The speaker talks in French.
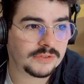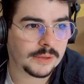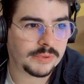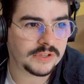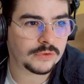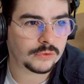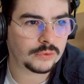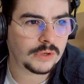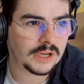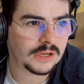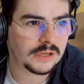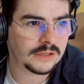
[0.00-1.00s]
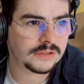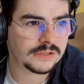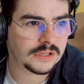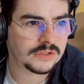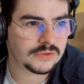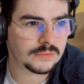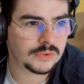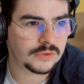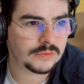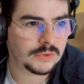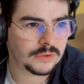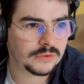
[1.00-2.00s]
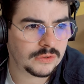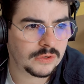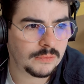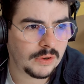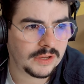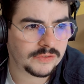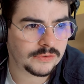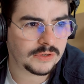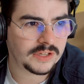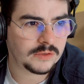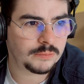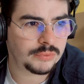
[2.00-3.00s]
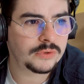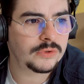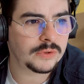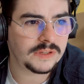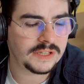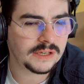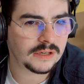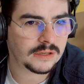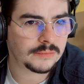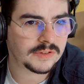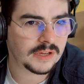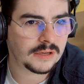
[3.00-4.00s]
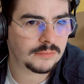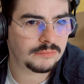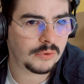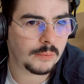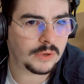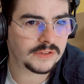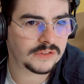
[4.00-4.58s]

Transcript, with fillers: euh, enfin, et puis surtout, hein, je, me demande comment un squelette peut tenir comme ça, pour moi,